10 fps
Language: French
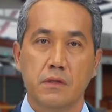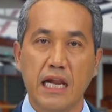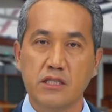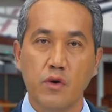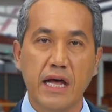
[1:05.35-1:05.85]

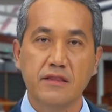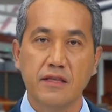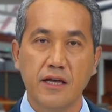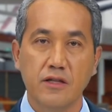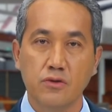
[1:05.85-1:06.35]
Elles sont
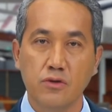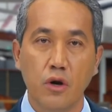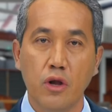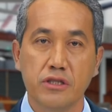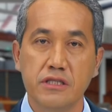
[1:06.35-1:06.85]
atteintes
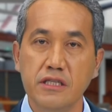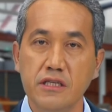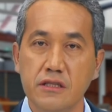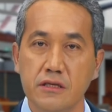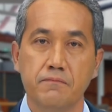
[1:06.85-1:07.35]
dans leur
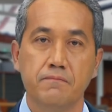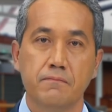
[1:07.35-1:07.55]
dignité.